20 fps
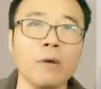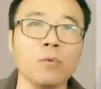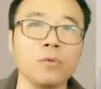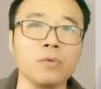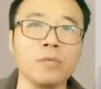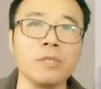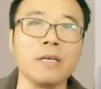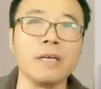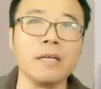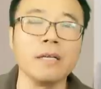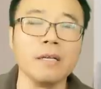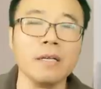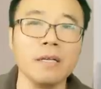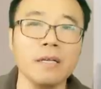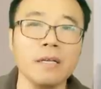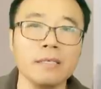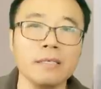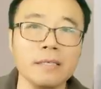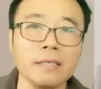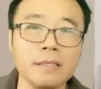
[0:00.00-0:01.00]
我觉得
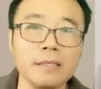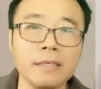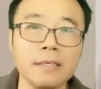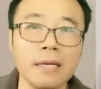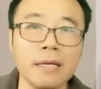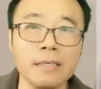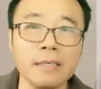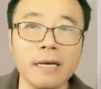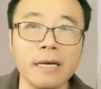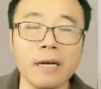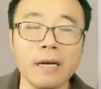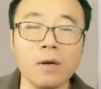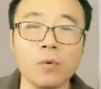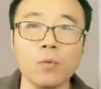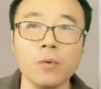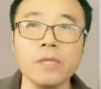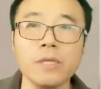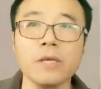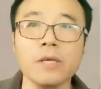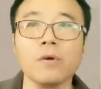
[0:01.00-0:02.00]
像西康这样，
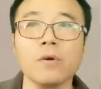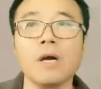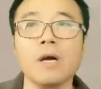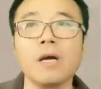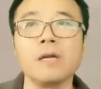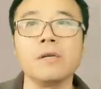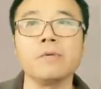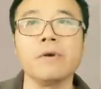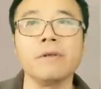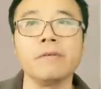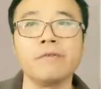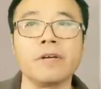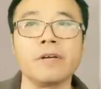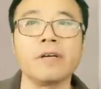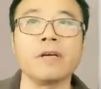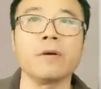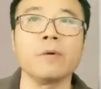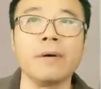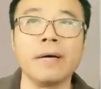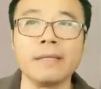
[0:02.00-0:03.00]
国内有二十多万
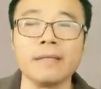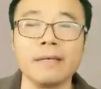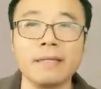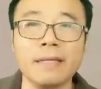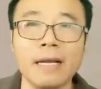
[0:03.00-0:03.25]
粉的话呢，